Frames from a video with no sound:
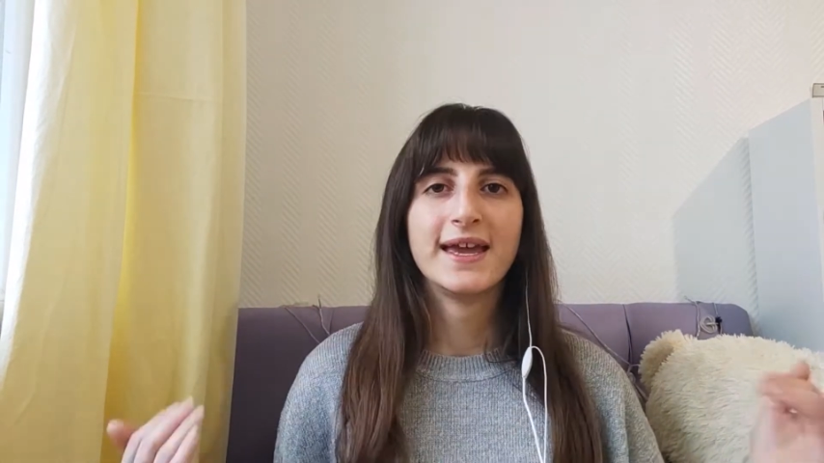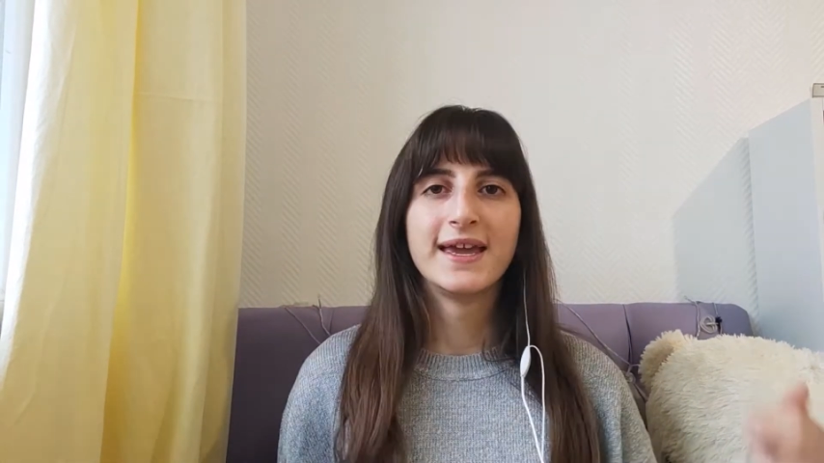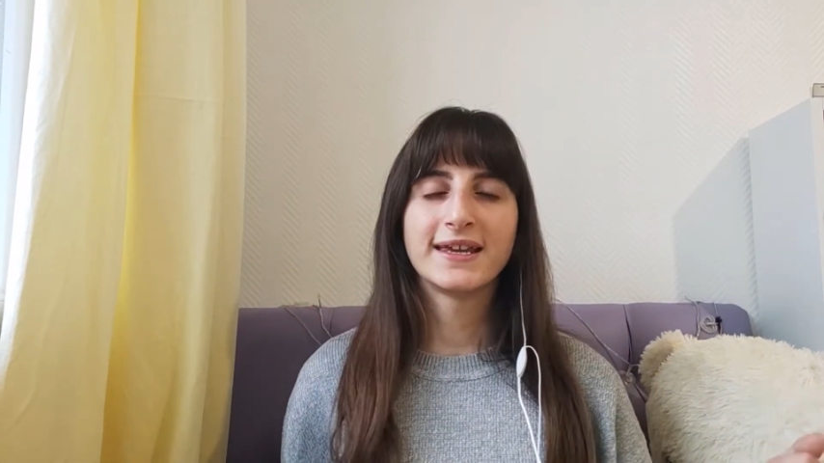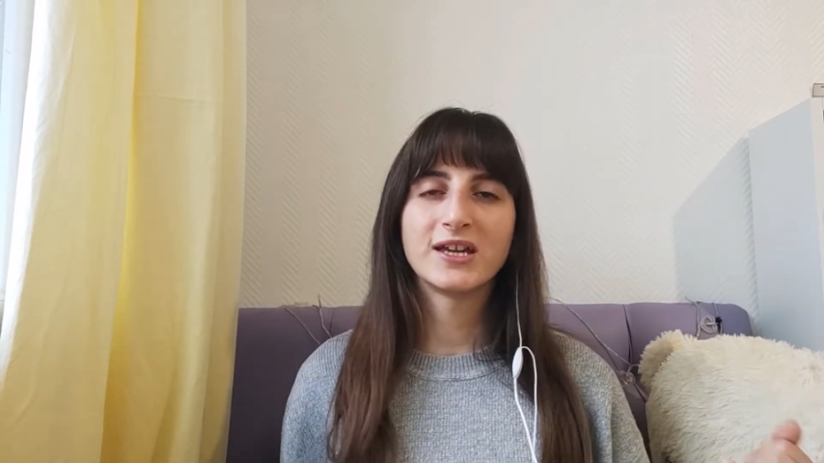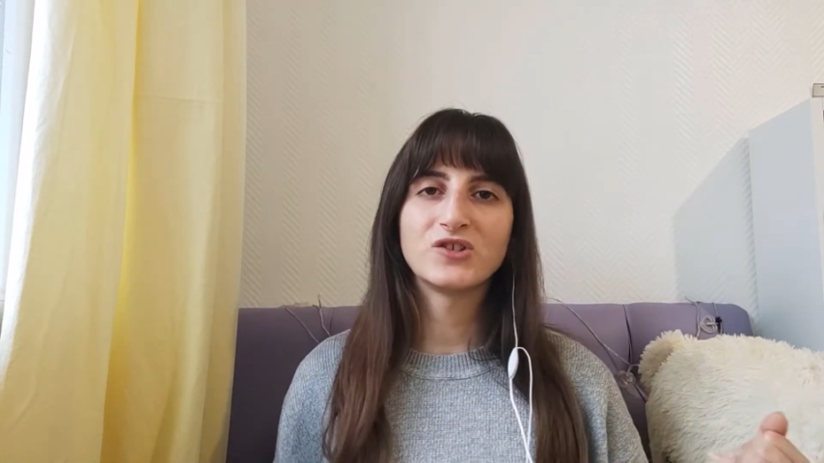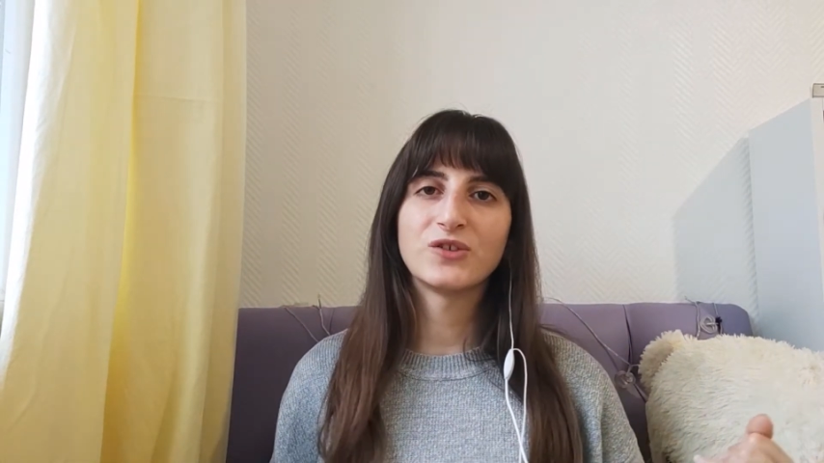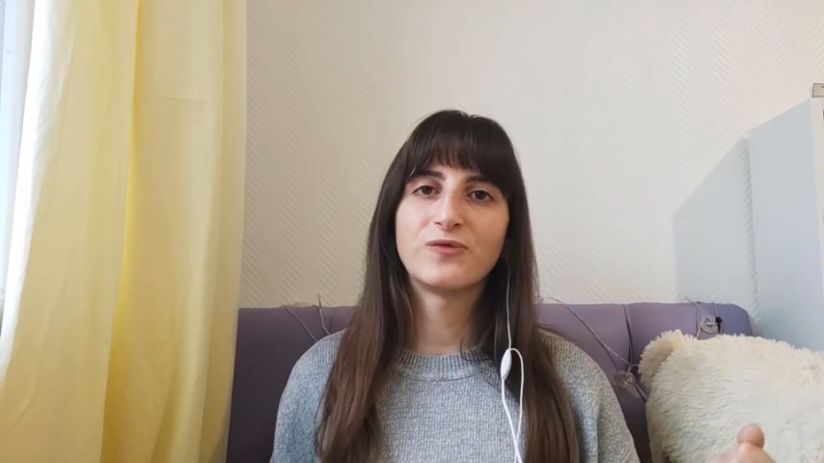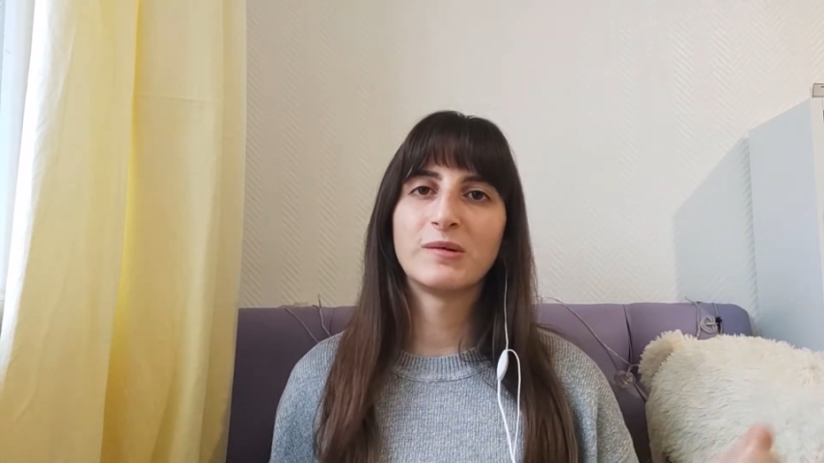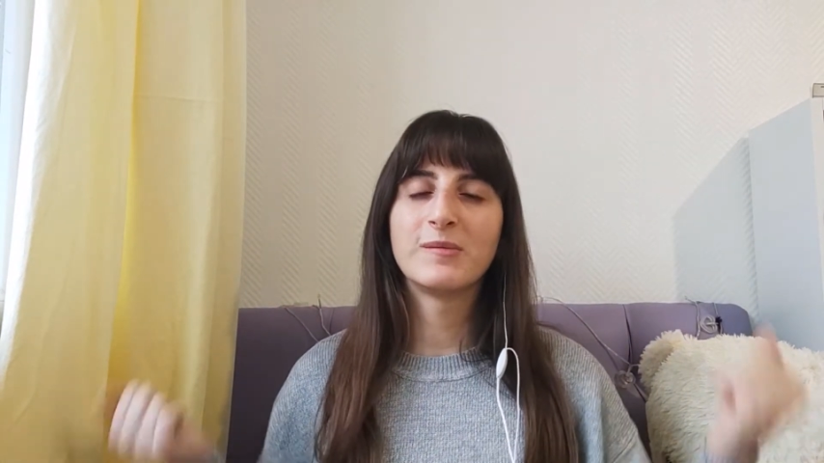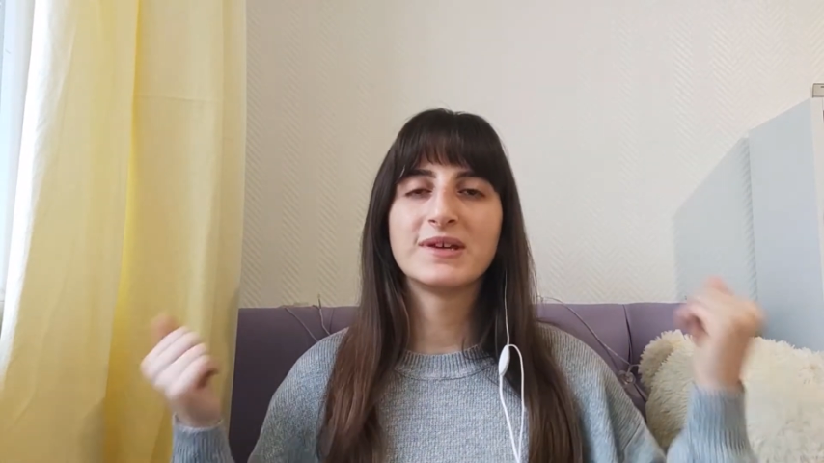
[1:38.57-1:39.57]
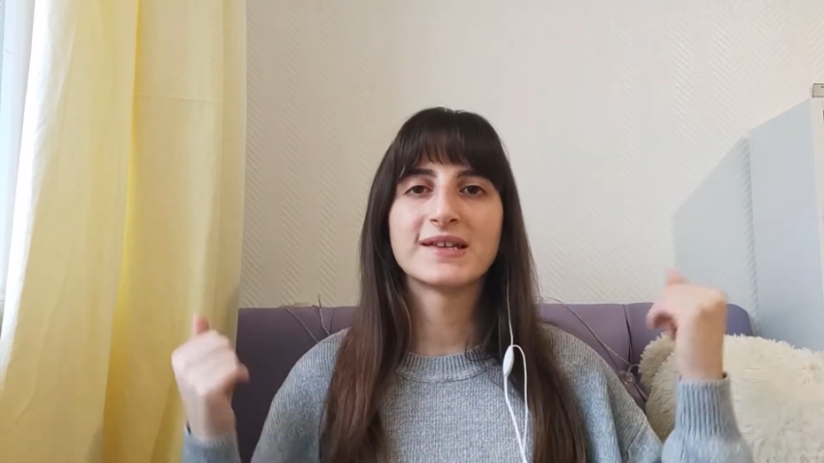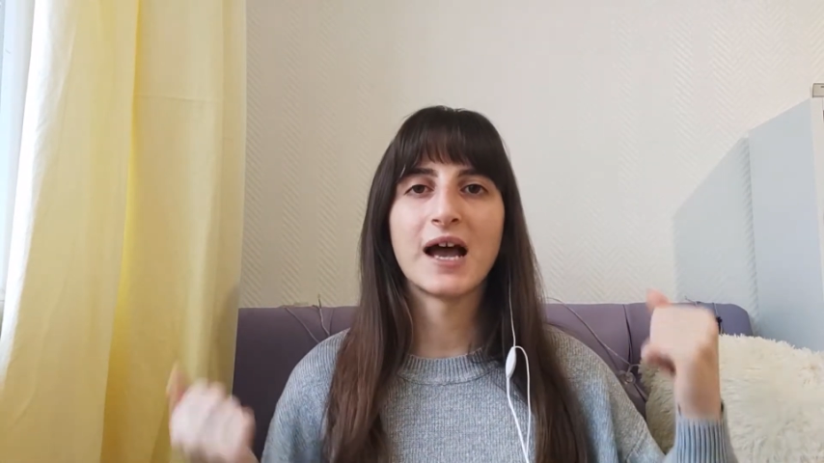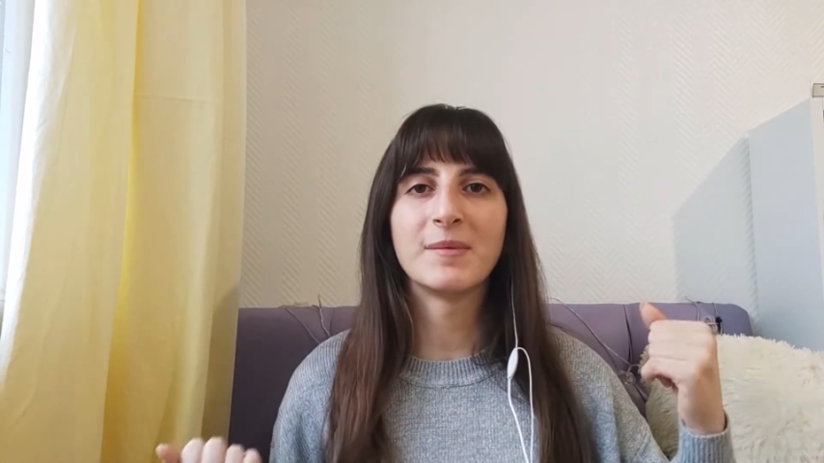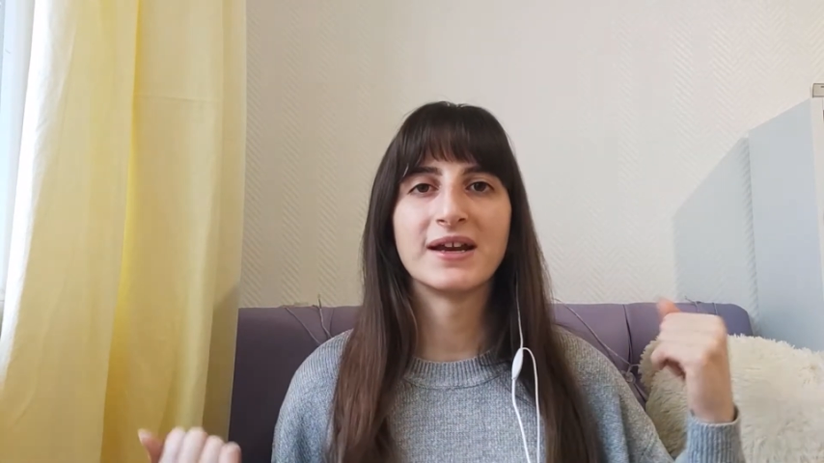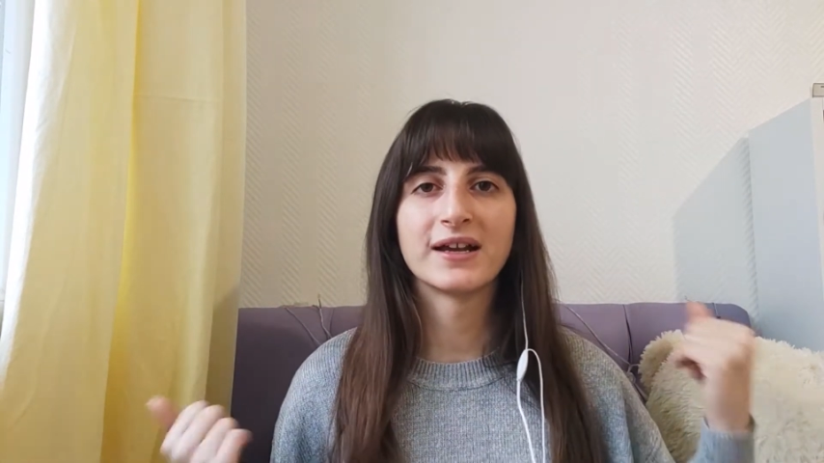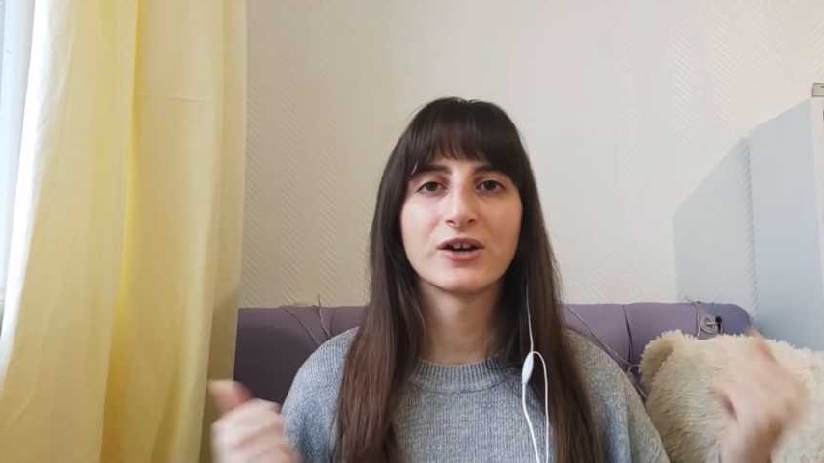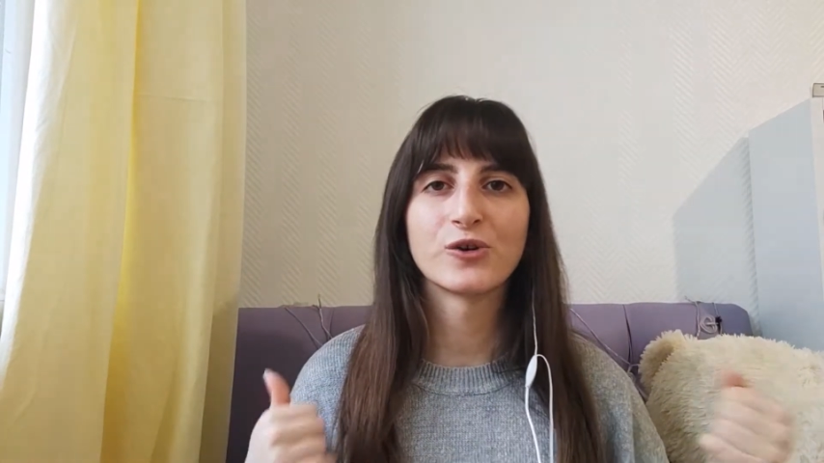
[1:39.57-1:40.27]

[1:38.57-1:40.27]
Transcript: İkinci filmimiz Amerikan